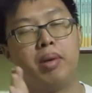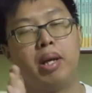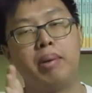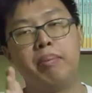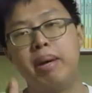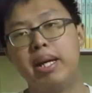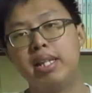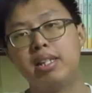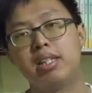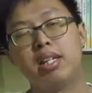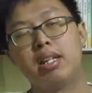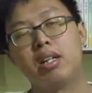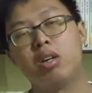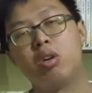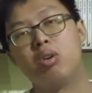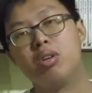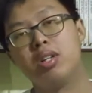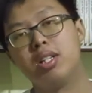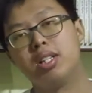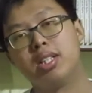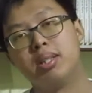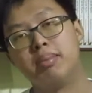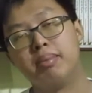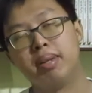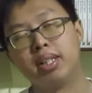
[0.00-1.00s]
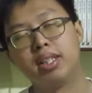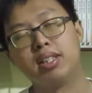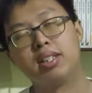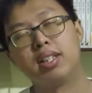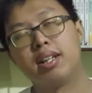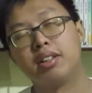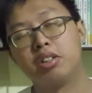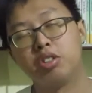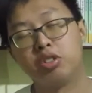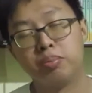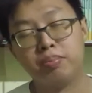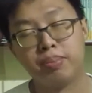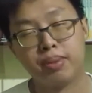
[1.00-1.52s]
baterai kondisi masih
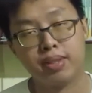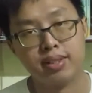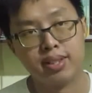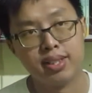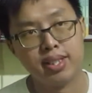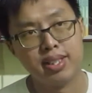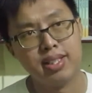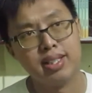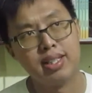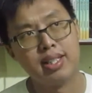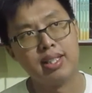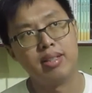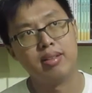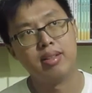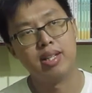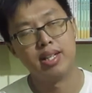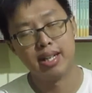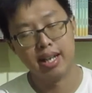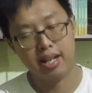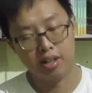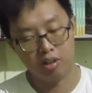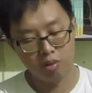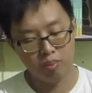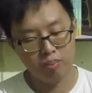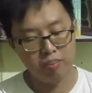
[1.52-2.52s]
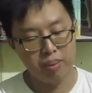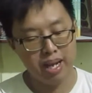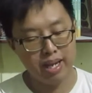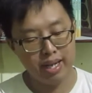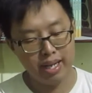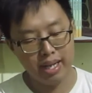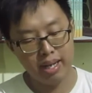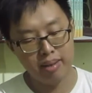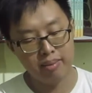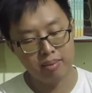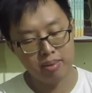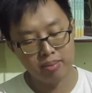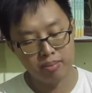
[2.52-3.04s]
100% dan aku
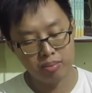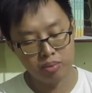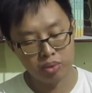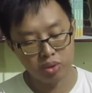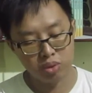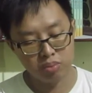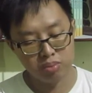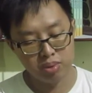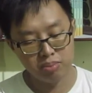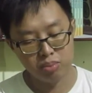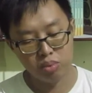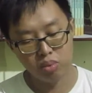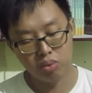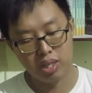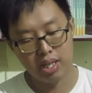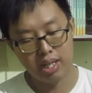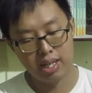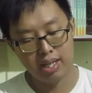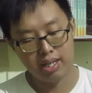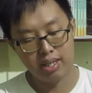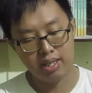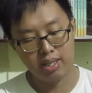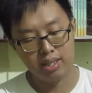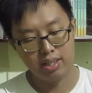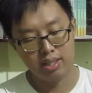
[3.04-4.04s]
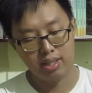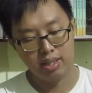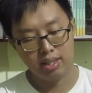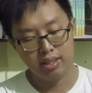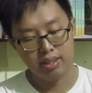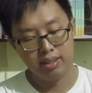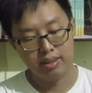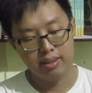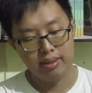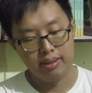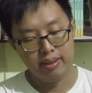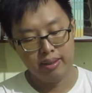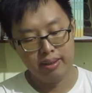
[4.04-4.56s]
pakai untuk membuka
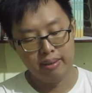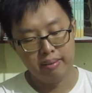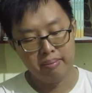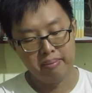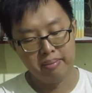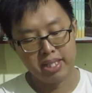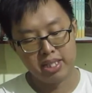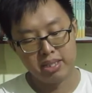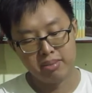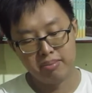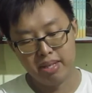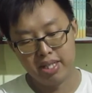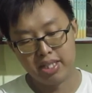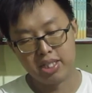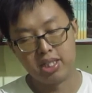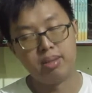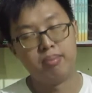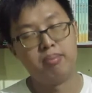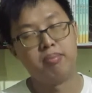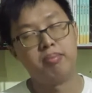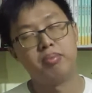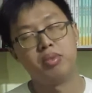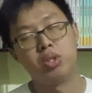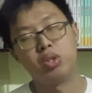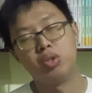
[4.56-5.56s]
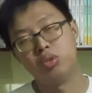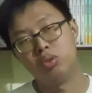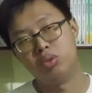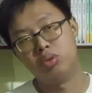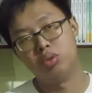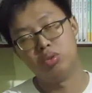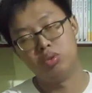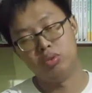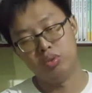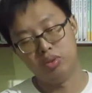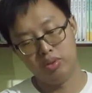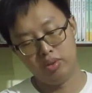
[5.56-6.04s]
macam-macam tuh